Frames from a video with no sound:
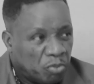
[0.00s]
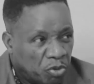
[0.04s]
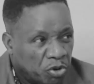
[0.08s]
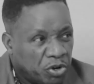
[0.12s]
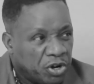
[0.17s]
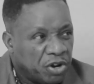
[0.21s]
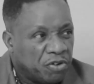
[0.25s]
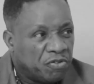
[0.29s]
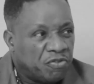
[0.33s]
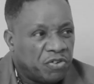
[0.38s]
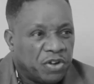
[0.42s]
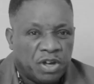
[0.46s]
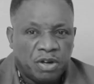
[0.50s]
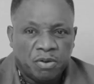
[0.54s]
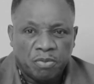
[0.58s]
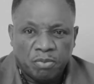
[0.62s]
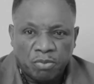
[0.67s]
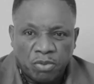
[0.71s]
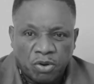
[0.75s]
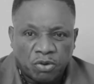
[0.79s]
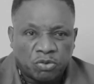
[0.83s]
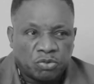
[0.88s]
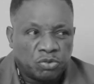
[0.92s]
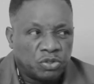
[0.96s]
mon neveu,
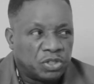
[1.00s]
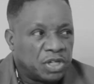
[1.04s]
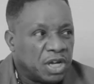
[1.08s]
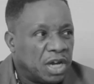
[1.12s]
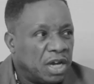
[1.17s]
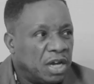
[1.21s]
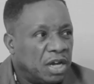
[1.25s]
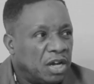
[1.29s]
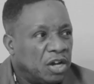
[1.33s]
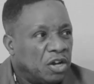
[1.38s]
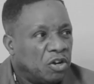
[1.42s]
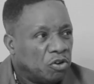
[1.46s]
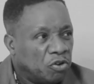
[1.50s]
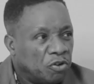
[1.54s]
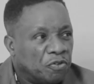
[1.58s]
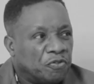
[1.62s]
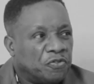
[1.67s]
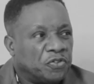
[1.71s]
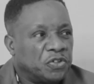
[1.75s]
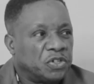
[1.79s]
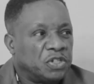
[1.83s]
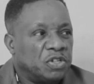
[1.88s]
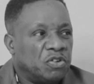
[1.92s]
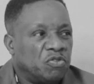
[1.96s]
mon cousin,
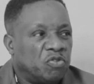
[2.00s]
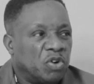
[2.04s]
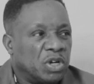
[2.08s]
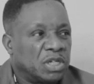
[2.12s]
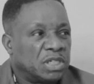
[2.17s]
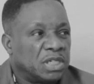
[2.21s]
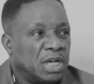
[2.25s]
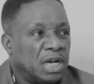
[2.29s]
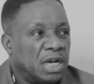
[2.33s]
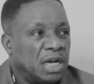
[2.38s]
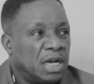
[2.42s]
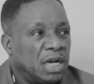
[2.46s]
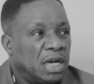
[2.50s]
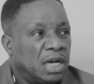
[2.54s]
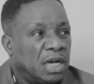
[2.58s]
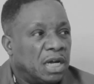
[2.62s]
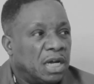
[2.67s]
le fils des voisin.